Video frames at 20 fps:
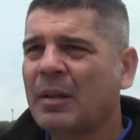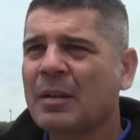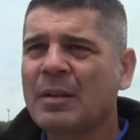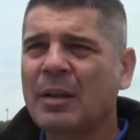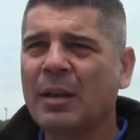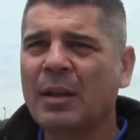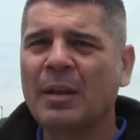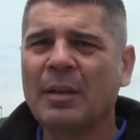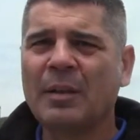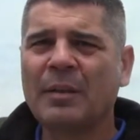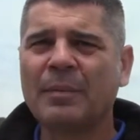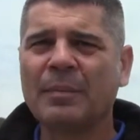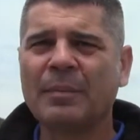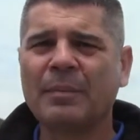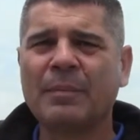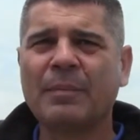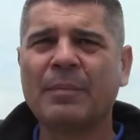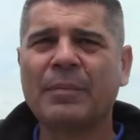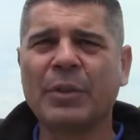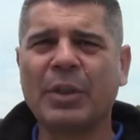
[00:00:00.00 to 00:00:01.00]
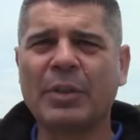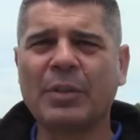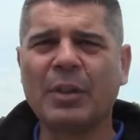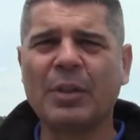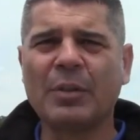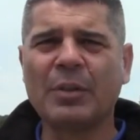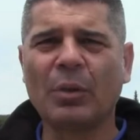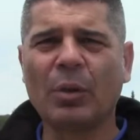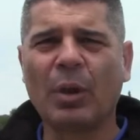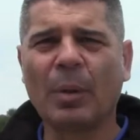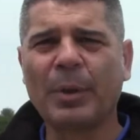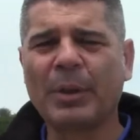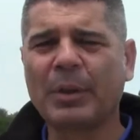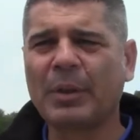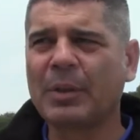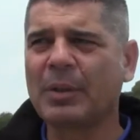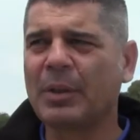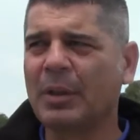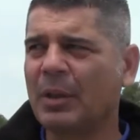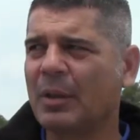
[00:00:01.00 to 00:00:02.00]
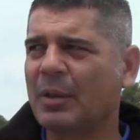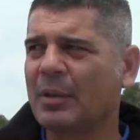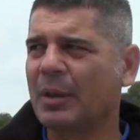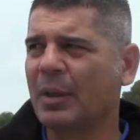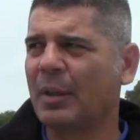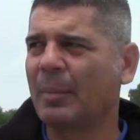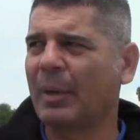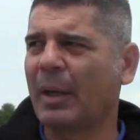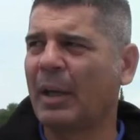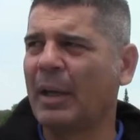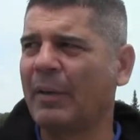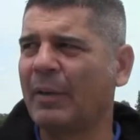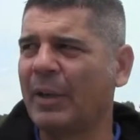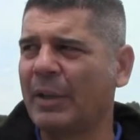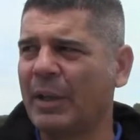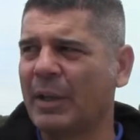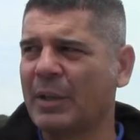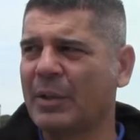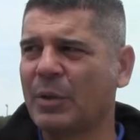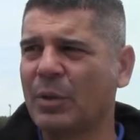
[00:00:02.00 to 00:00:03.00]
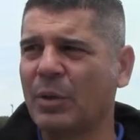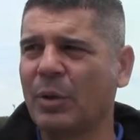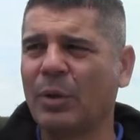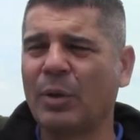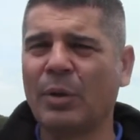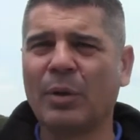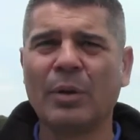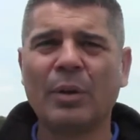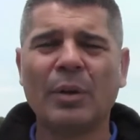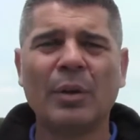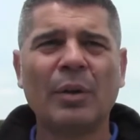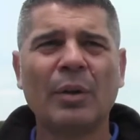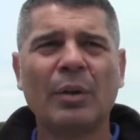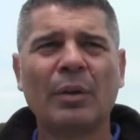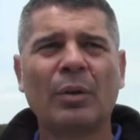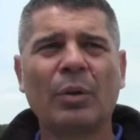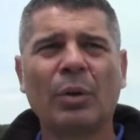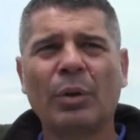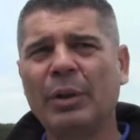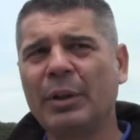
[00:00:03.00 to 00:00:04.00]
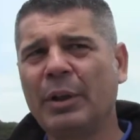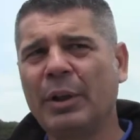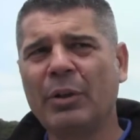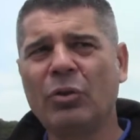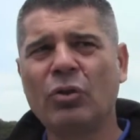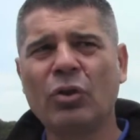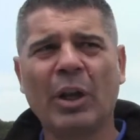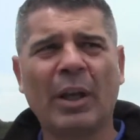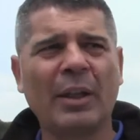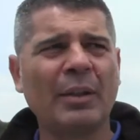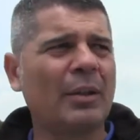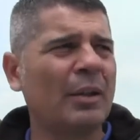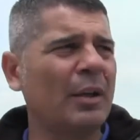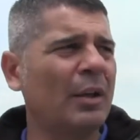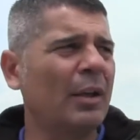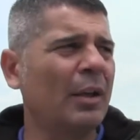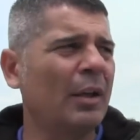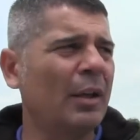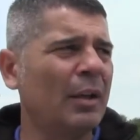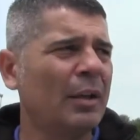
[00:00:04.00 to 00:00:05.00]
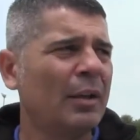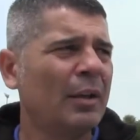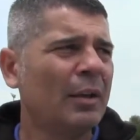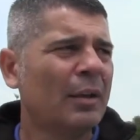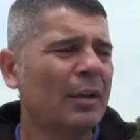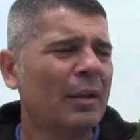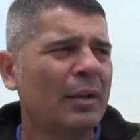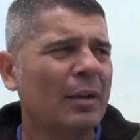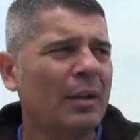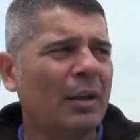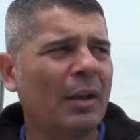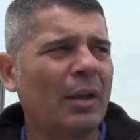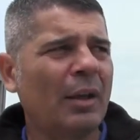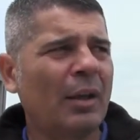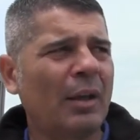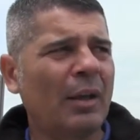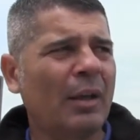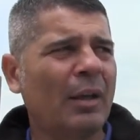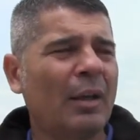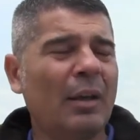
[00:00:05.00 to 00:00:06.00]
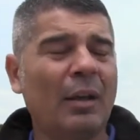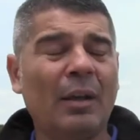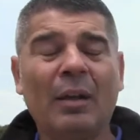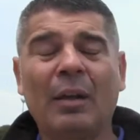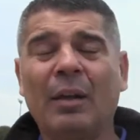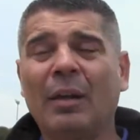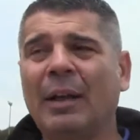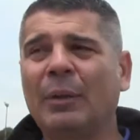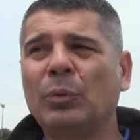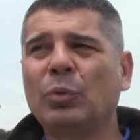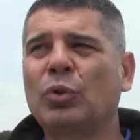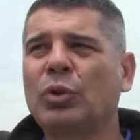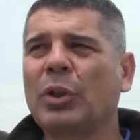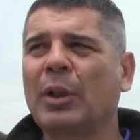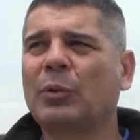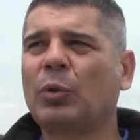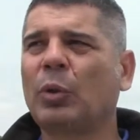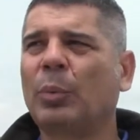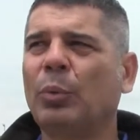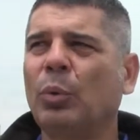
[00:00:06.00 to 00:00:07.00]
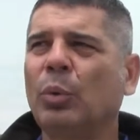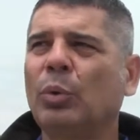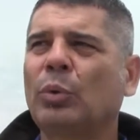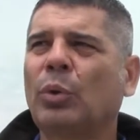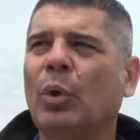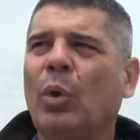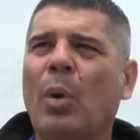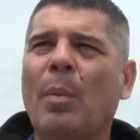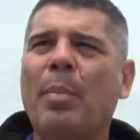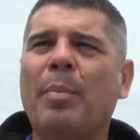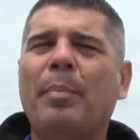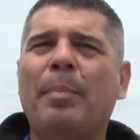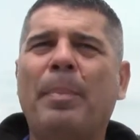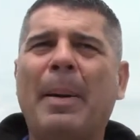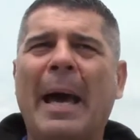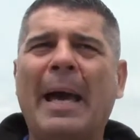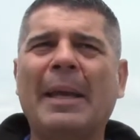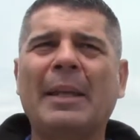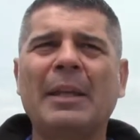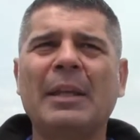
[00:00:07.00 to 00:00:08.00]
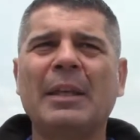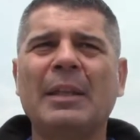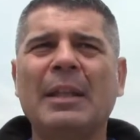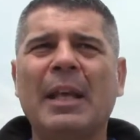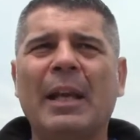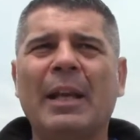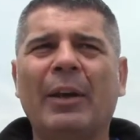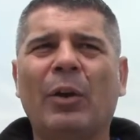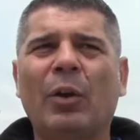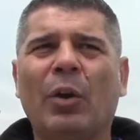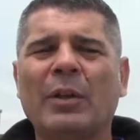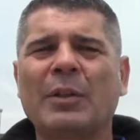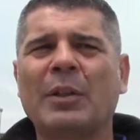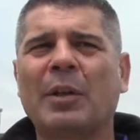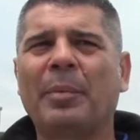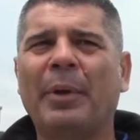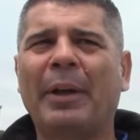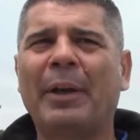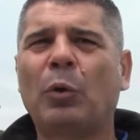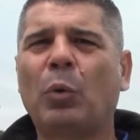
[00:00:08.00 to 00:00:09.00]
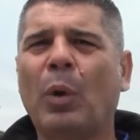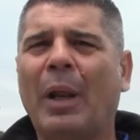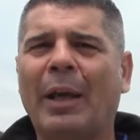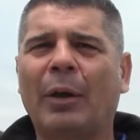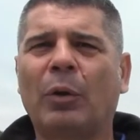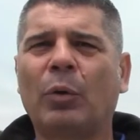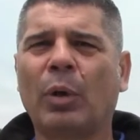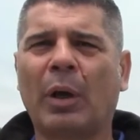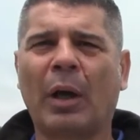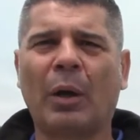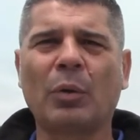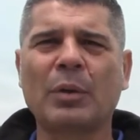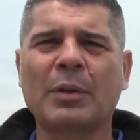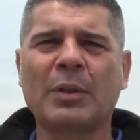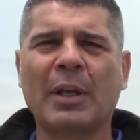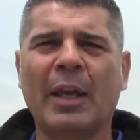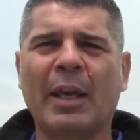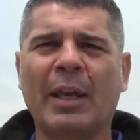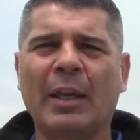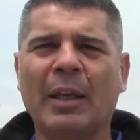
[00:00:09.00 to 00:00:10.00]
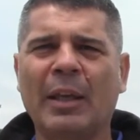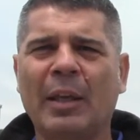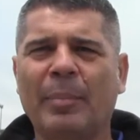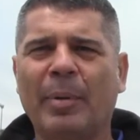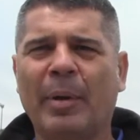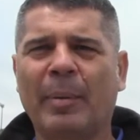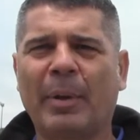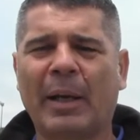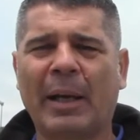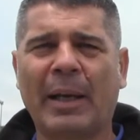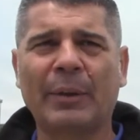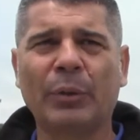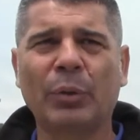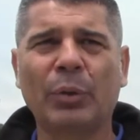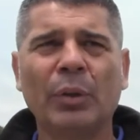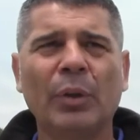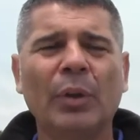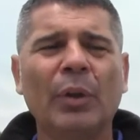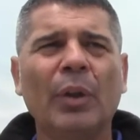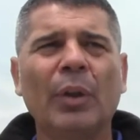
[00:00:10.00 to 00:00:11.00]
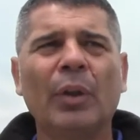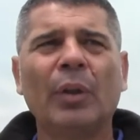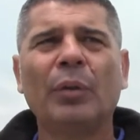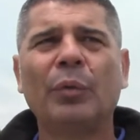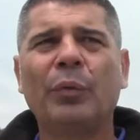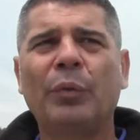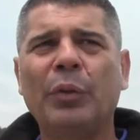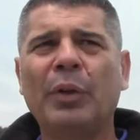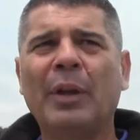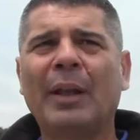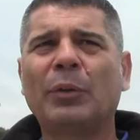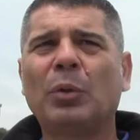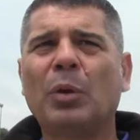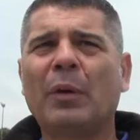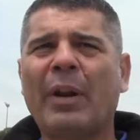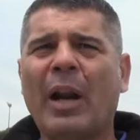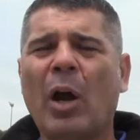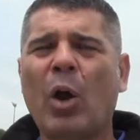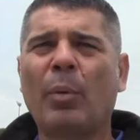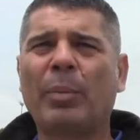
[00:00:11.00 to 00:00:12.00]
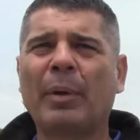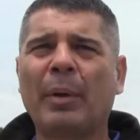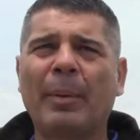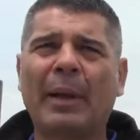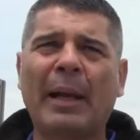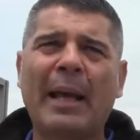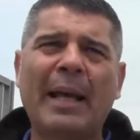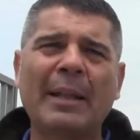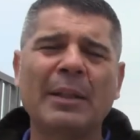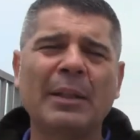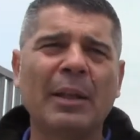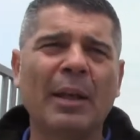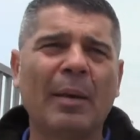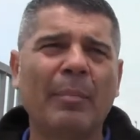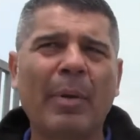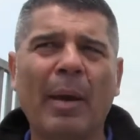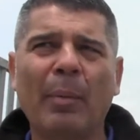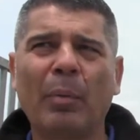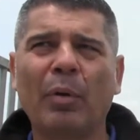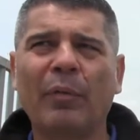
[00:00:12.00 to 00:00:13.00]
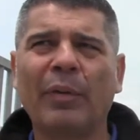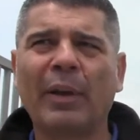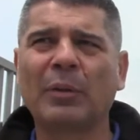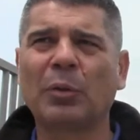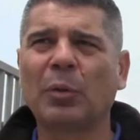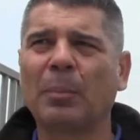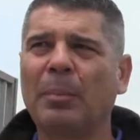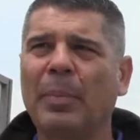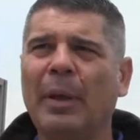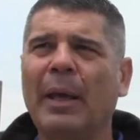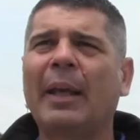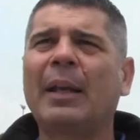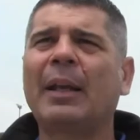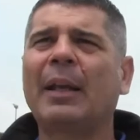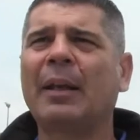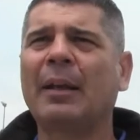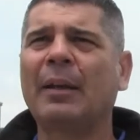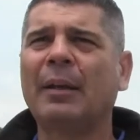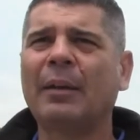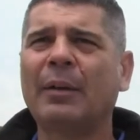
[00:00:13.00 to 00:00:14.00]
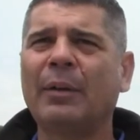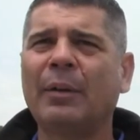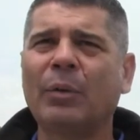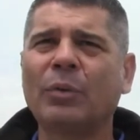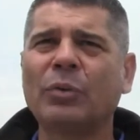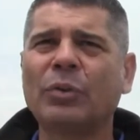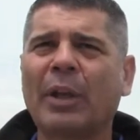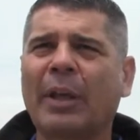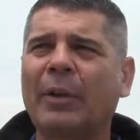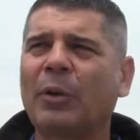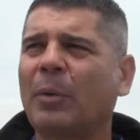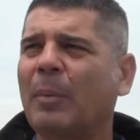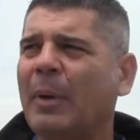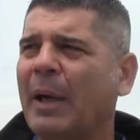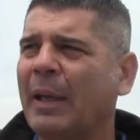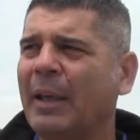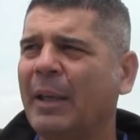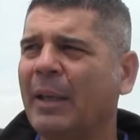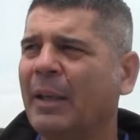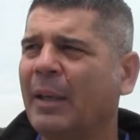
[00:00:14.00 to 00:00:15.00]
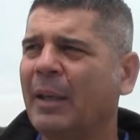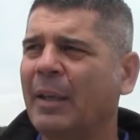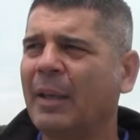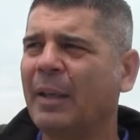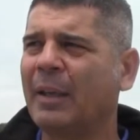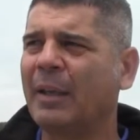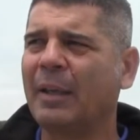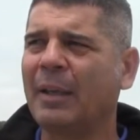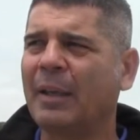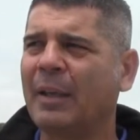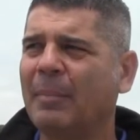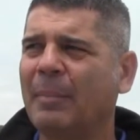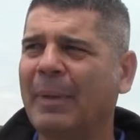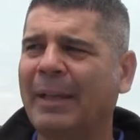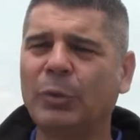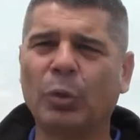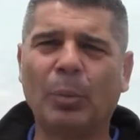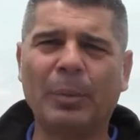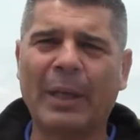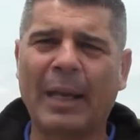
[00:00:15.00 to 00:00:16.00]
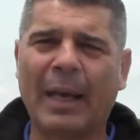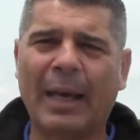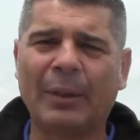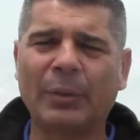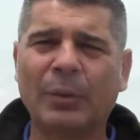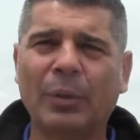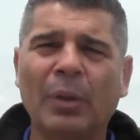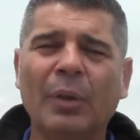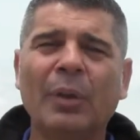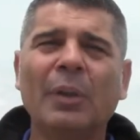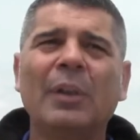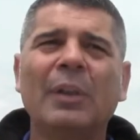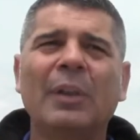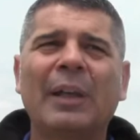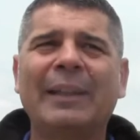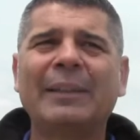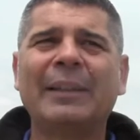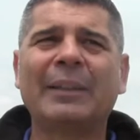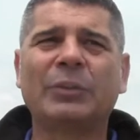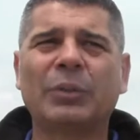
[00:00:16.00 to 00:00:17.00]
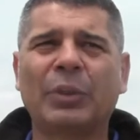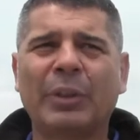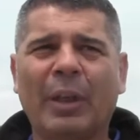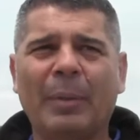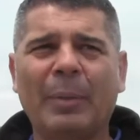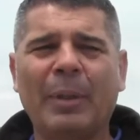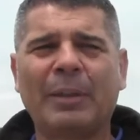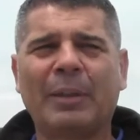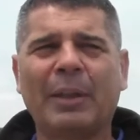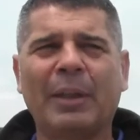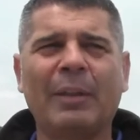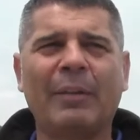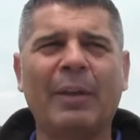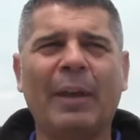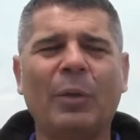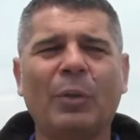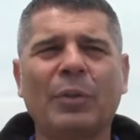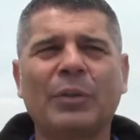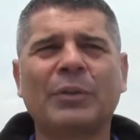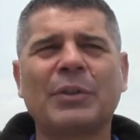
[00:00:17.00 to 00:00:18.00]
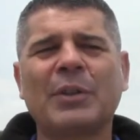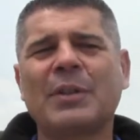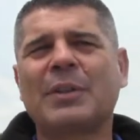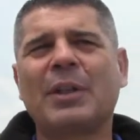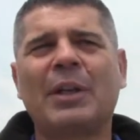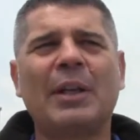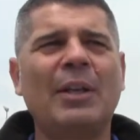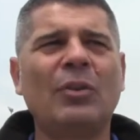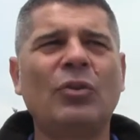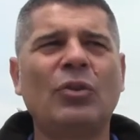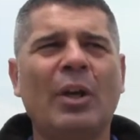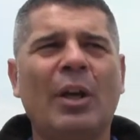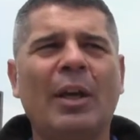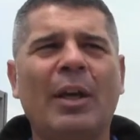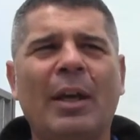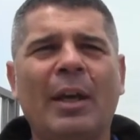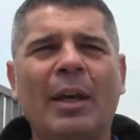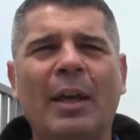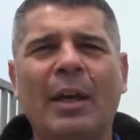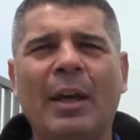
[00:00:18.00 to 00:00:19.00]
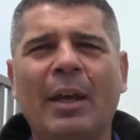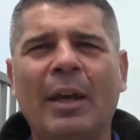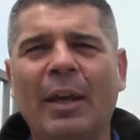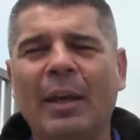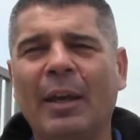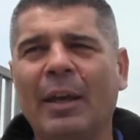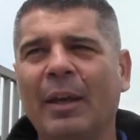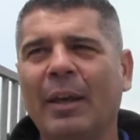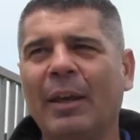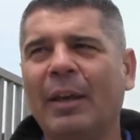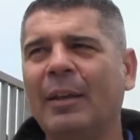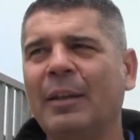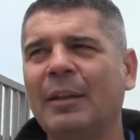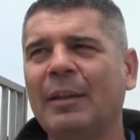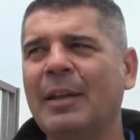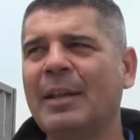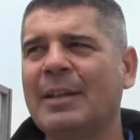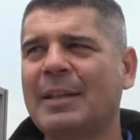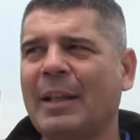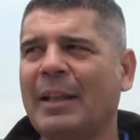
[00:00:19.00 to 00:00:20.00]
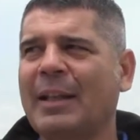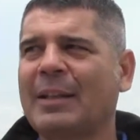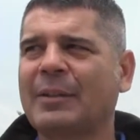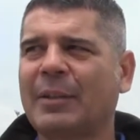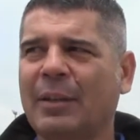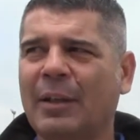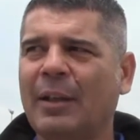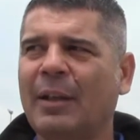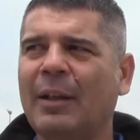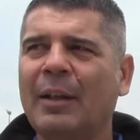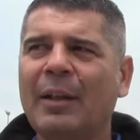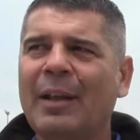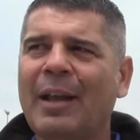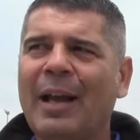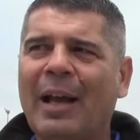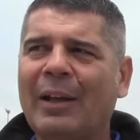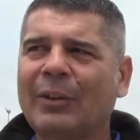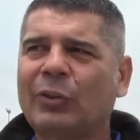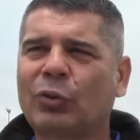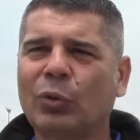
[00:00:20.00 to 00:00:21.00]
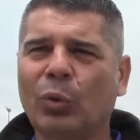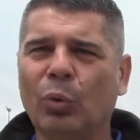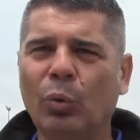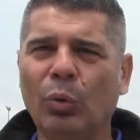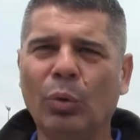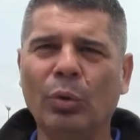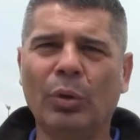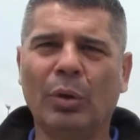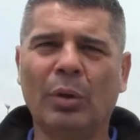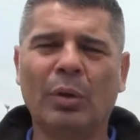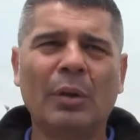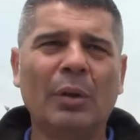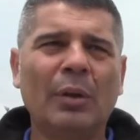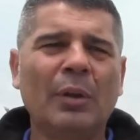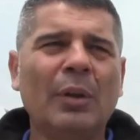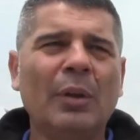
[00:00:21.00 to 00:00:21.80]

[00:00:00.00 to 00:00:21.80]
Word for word: sì, sì, sì sicuramente sì ne parlavo adesso con i dirigenti che ad un certo punto paghi delle cose per le quali ancora non sei preparato fino a dove eravamo preparati abbiamo fatto bene non ci hanno mai, mai dominato. Adesso chiaramente il livello si stringe, inizia ad essere assoluto